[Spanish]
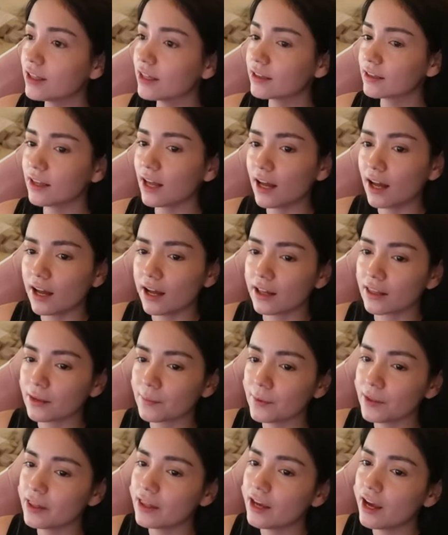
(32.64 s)
neta,
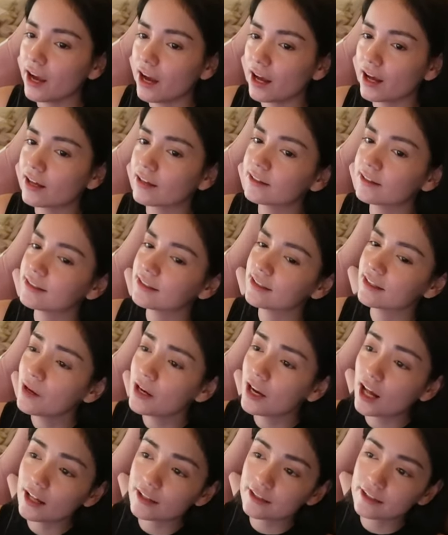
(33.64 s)
no me digas.
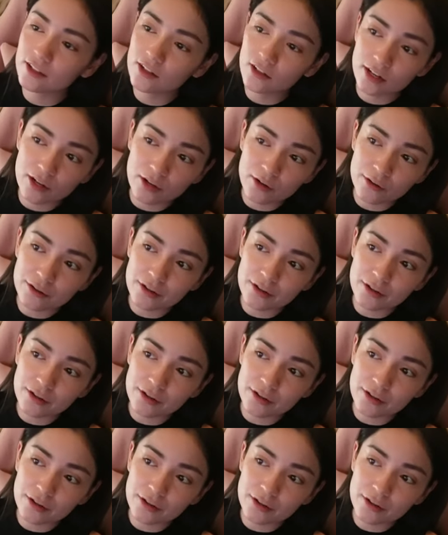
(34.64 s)
Mira, si logran